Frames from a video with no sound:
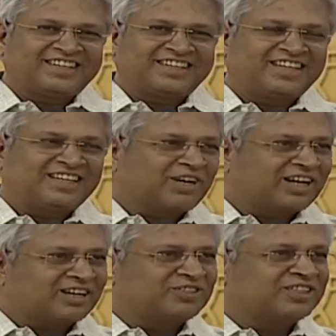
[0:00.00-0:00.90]
నేను ఈ
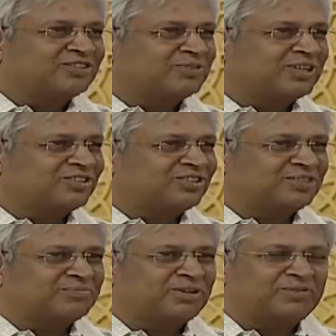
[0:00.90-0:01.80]
మాటలు విజయ్ కుమార్ తోటి
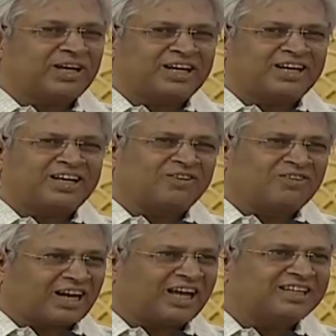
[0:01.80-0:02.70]
చెప్పినప్పుడు ఆయన అన్నారు
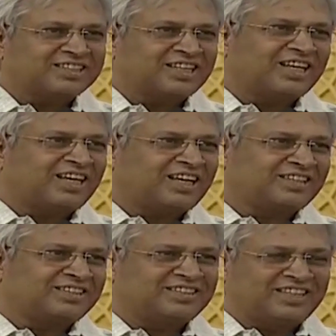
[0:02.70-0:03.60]
అవును రాయొచ్చు కదా
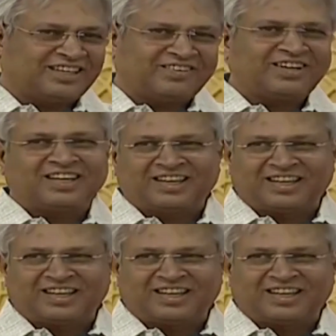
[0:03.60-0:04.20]
ఏమండి